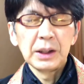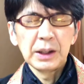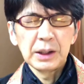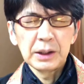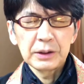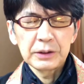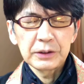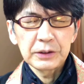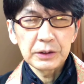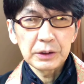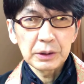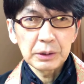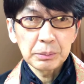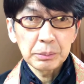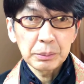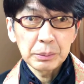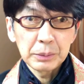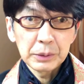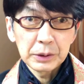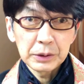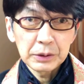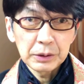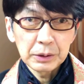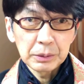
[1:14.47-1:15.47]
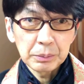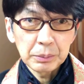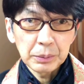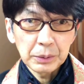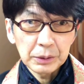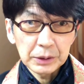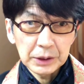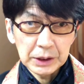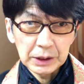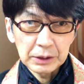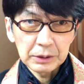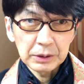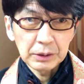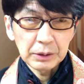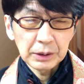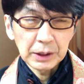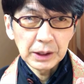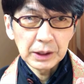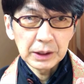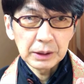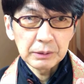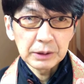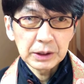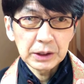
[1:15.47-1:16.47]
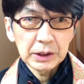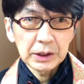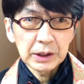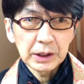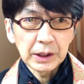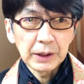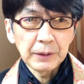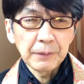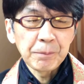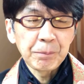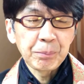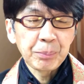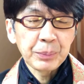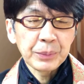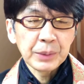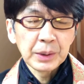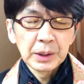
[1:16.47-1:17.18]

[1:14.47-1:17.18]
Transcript: そういうプロジェクトがありまして。